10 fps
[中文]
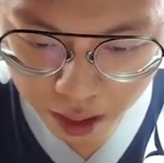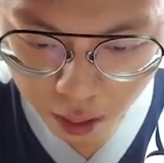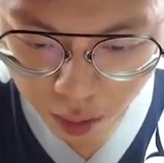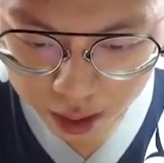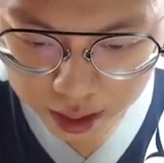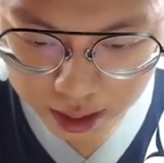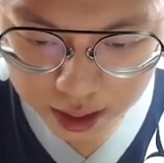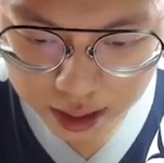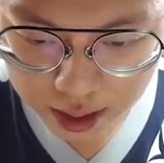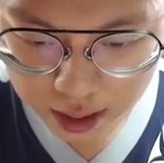y 是
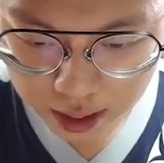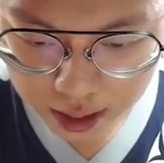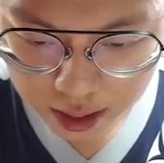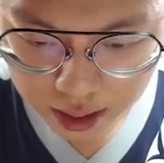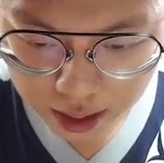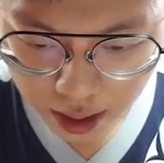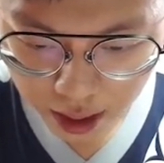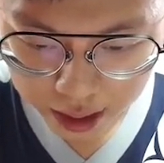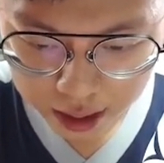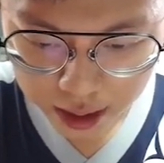四，大
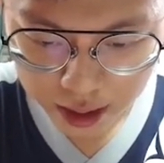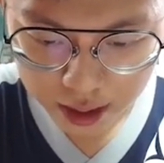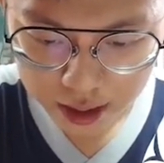概这里，